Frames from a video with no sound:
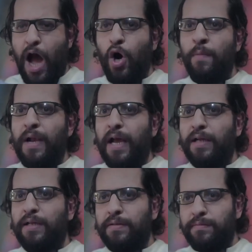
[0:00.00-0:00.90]
هقوم
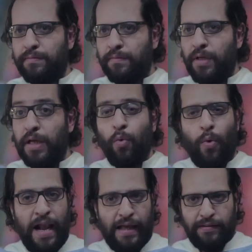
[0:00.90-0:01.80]
لك
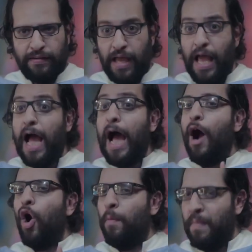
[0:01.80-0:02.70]
ولد
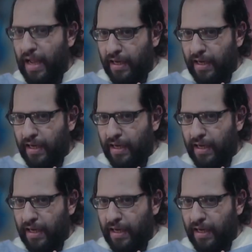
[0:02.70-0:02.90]
هقوم